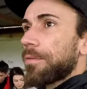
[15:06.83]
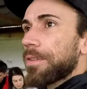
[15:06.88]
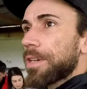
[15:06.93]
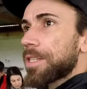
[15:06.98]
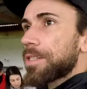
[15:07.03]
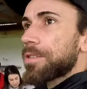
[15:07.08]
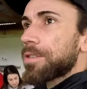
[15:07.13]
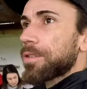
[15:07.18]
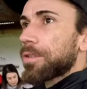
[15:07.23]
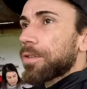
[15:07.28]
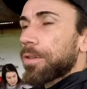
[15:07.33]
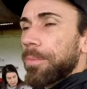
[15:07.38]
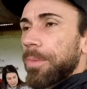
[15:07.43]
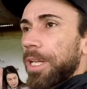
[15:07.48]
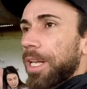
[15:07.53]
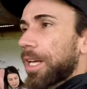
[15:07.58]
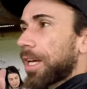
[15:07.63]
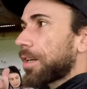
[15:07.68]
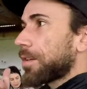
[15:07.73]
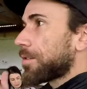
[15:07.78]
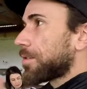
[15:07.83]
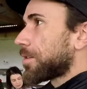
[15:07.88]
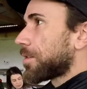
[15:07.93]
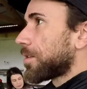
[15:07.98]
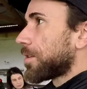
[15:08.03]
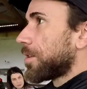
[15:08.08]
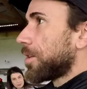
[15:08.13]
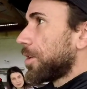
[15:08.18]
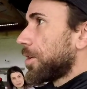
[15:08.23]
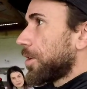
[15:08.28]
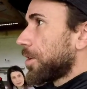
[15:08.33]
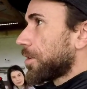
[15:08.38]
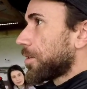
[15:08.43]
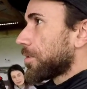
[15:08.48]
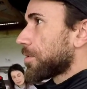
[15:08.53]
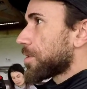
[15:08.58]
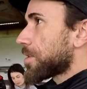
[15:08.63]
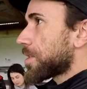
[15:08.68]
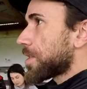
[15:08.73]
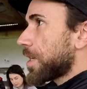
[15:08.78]
ao invés de dormir lá no,
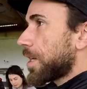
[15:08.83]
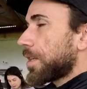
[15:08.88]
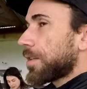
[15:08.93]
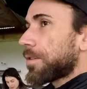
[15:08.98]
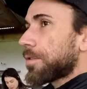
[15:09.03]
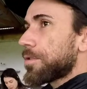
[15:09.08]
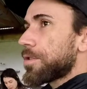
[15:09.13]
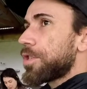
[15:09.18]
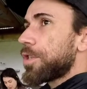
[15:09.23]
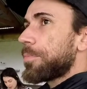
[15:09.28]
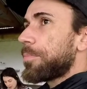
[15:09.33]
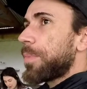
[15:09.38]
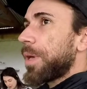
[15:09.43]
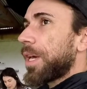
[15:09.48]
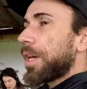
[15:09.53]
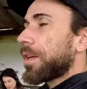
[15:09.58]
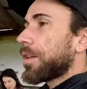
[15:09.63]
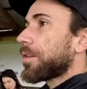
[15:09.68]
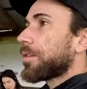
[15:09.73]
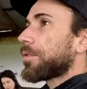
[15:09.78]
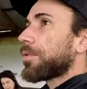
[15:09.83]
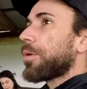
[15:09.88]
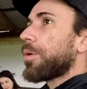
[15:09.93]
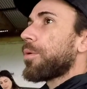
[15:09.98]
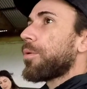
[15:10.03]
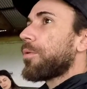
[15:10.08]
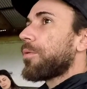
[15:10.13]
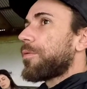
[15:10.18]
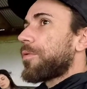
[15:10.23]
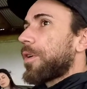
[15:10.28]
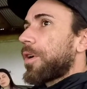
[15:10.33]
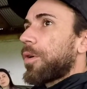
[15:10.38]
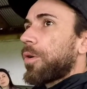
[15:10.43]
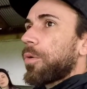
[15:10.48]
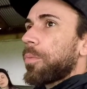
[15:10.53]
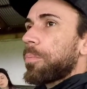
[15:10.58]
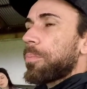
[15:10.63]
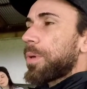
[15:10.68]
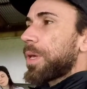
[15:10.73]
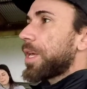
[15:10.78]
no centro de Bento ou
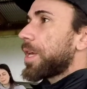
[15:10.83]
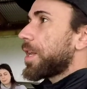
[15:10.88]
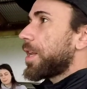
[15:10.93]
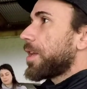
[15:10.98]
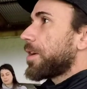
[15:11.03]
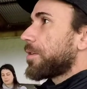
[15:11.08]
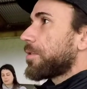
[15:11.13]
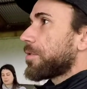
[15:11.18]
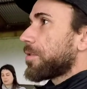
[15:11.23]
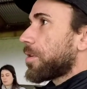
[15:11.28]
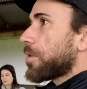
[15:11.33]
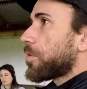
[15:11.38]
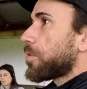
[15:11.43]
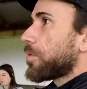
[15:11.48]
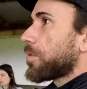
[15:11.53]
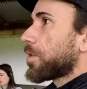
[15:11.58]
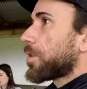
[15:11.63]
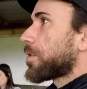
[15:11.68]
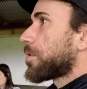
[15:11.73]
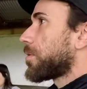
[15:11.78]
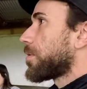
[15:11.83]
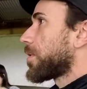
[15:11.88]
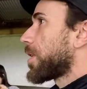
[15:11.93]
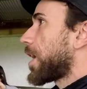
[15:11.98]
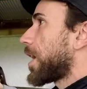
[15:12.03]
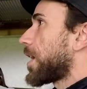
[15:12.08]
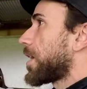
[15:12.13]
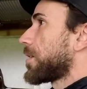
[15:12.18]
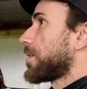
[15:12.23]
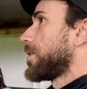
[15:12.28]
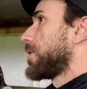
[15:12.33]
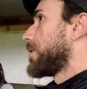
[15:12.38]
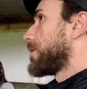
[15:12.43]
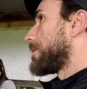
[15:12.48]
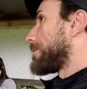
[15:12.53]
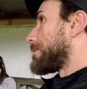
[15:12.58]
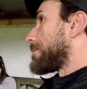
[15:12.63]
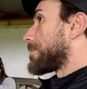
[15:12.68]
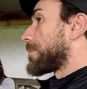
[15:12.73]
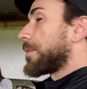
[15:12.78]
Falpilha ou algum outro lugar,
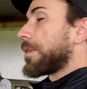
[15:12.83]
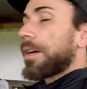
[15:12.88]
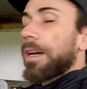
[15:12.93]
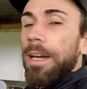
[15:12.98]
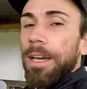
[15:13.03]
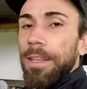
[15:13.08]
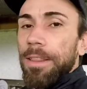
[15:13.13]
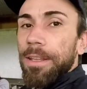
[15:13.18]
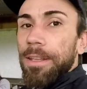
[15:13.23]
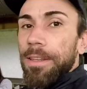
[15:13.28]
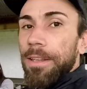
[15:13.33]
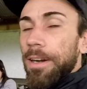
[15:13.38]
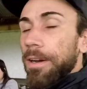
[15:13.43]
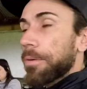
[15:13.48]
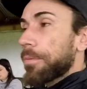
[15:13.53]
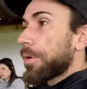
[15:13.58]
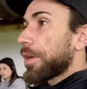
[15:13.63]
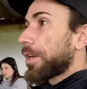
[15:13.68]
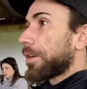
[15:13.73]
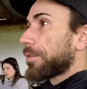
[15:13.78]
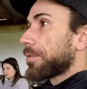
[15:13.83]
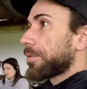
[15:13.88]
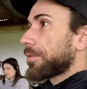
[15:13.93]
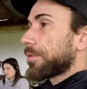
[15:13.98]
aí tá tranquilo.